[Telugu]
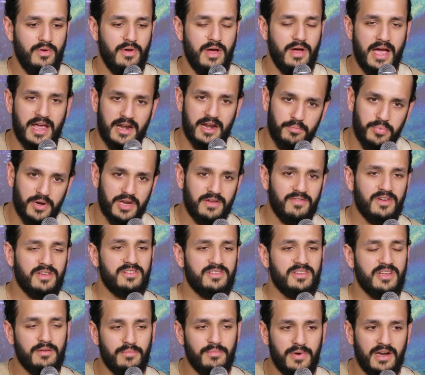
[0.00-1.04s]
ఆయన ప్రీవియస్
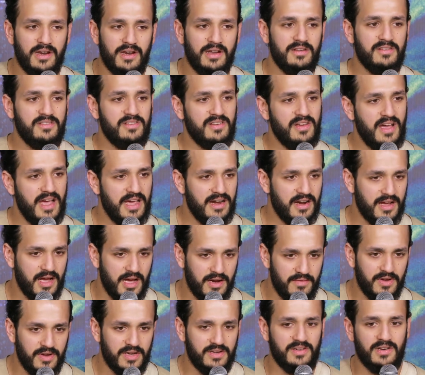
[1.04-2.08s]
సినిమాల నుంచి ఆయన
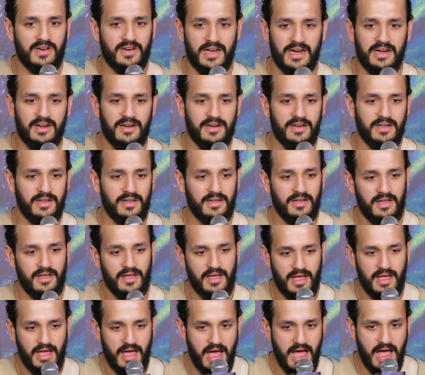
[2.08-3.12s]
కన్విక్షన్ ఏంటి
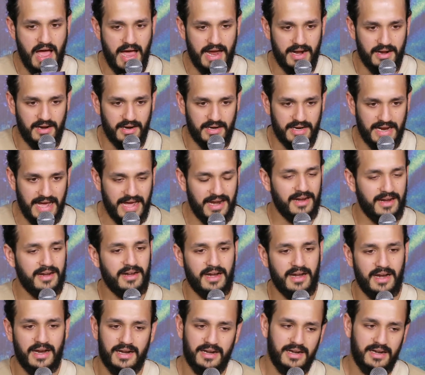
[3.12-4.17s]
ఆయన
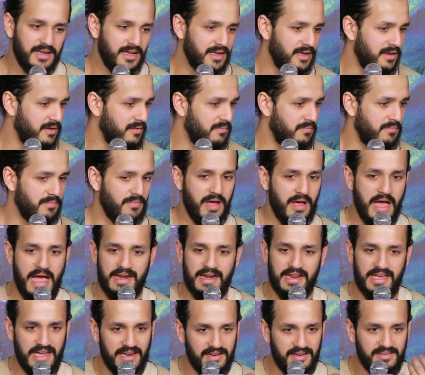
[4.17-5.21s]
టాలెంట్లు ఏంటి
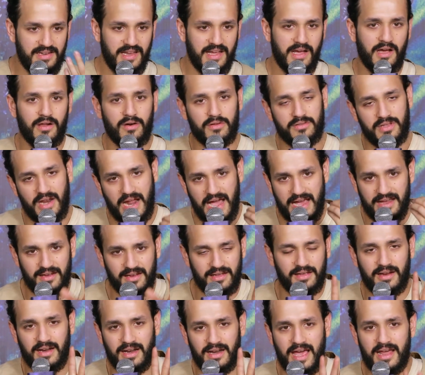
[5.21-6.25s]
ఆయన ఏం చేయగలుగుతారు
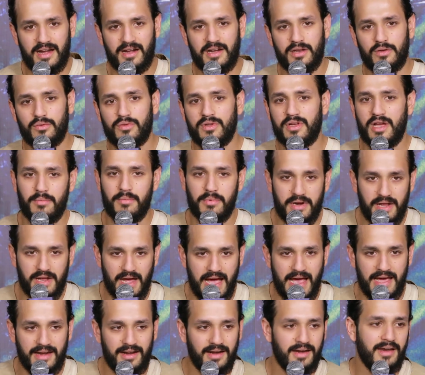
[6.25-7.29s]
ఆయనకి క్లారిటీ ఉంది కాబట్టి
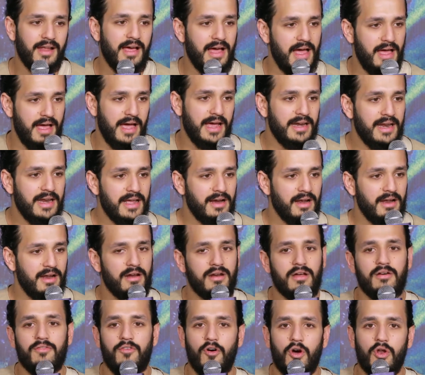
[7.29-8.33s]
ఆయన ఆయన్నే
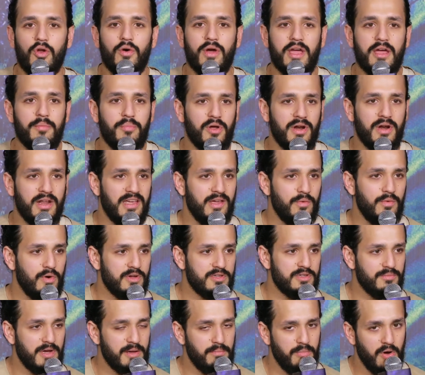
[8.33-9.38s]
క్లియర్గా ఫాలో అయిపోయాను హీ
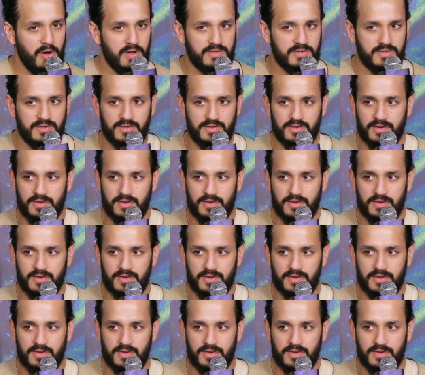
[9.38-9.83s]
వాజ్ మై బాస్